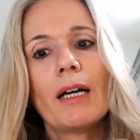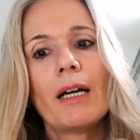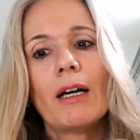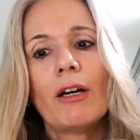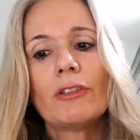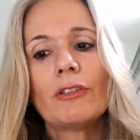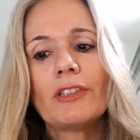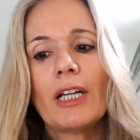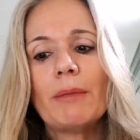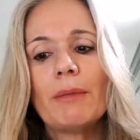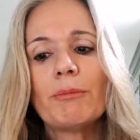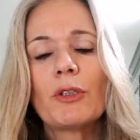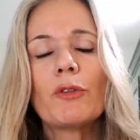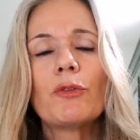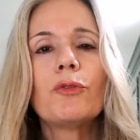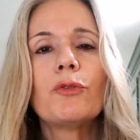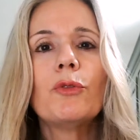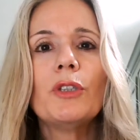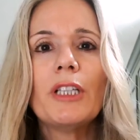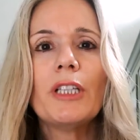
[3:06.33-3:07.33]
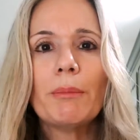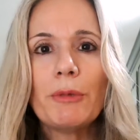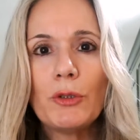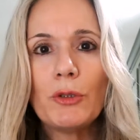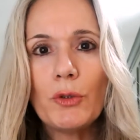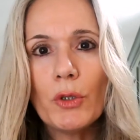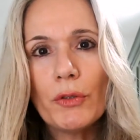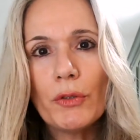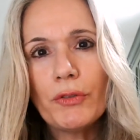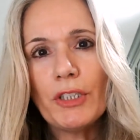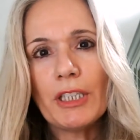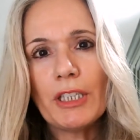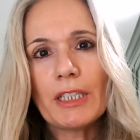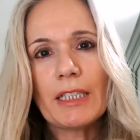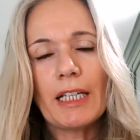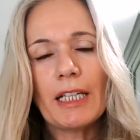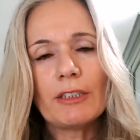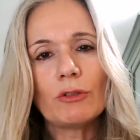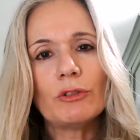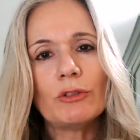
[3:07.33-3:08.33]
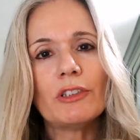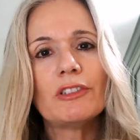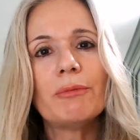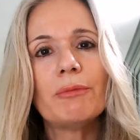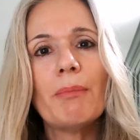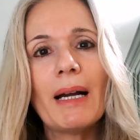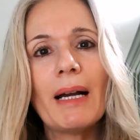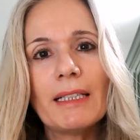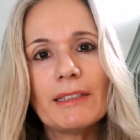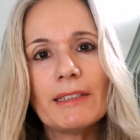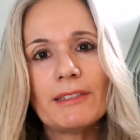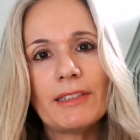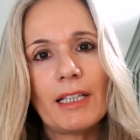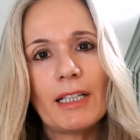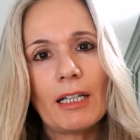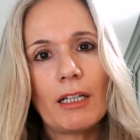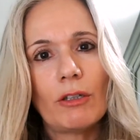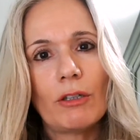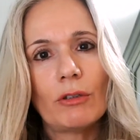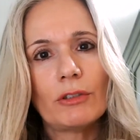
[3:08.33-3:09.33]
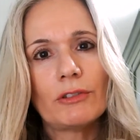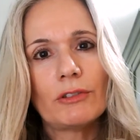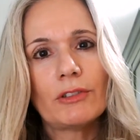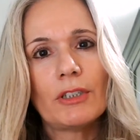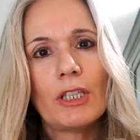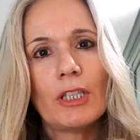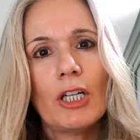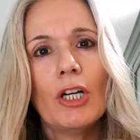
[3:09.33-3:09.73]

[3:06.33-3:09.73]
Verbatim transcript: aus einem Gefühl der Bedürftigkeit und des Mangels heraus.